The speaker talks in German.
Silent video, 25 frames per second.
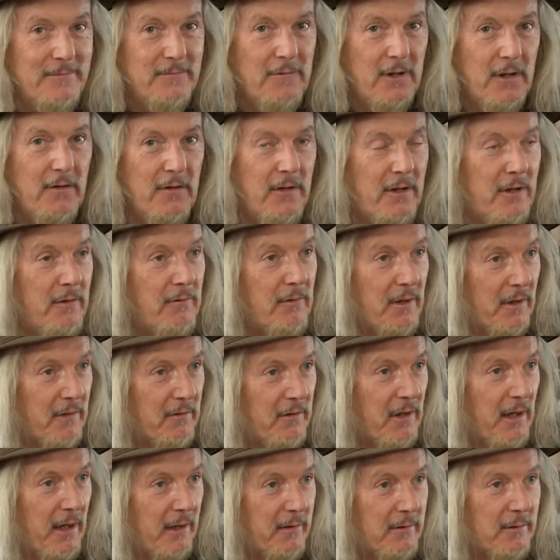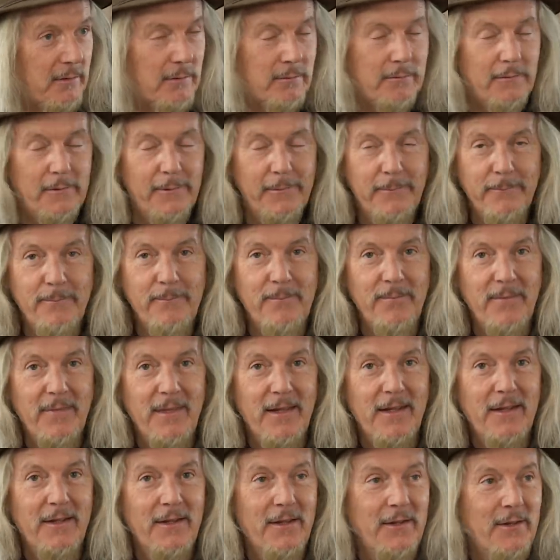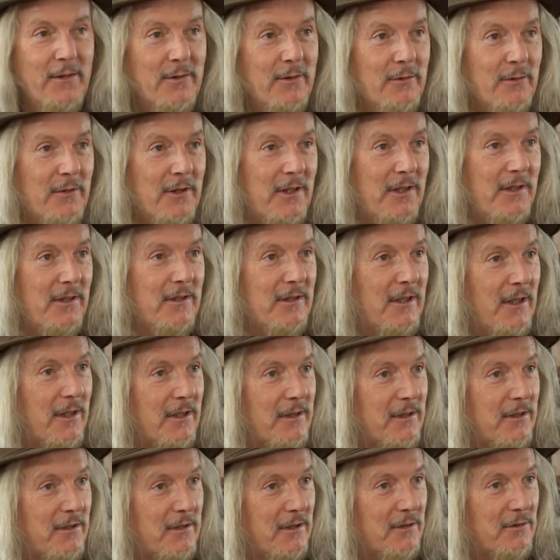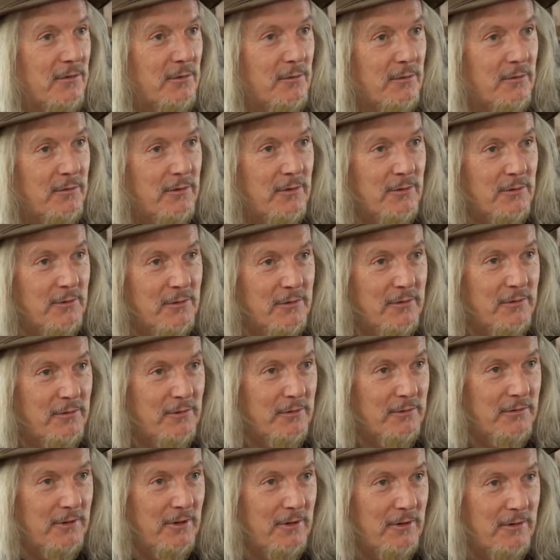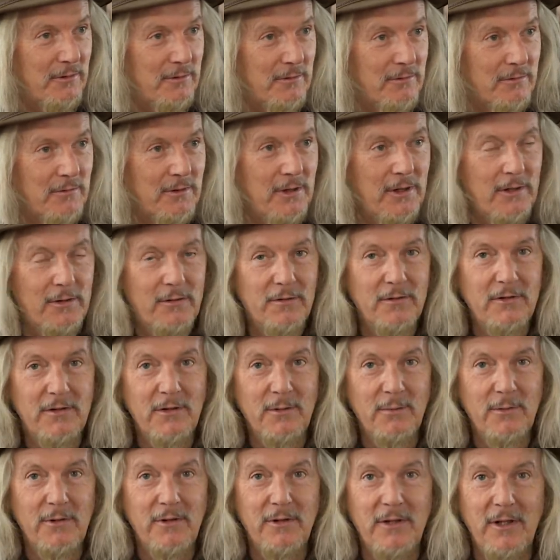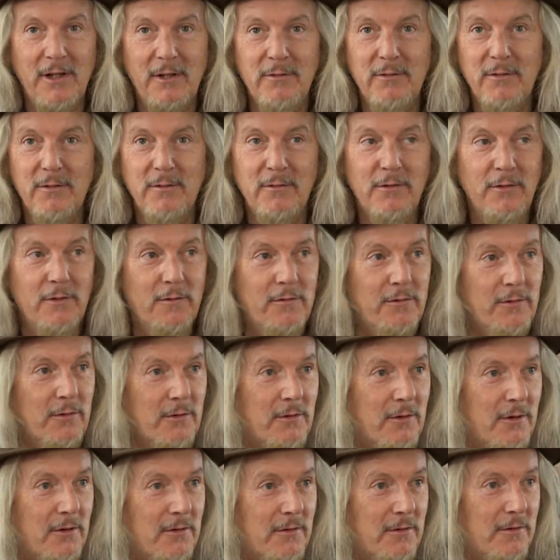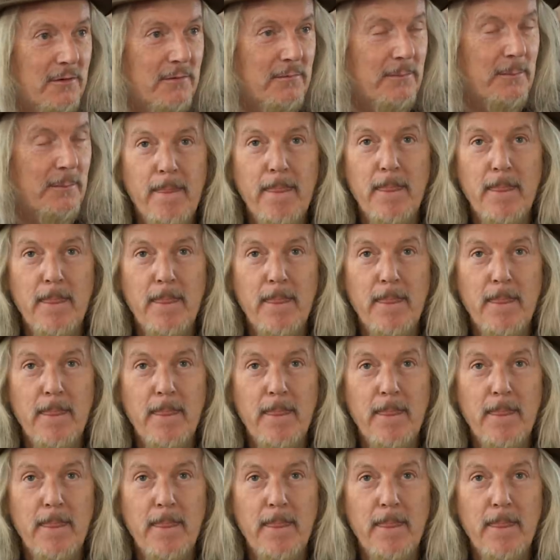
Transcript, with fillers: wenn es denn was denkt. Ne? Und jeden Tag kriegt das Huhn von uns Fütter und hält uns immer nach wie vor für Gott.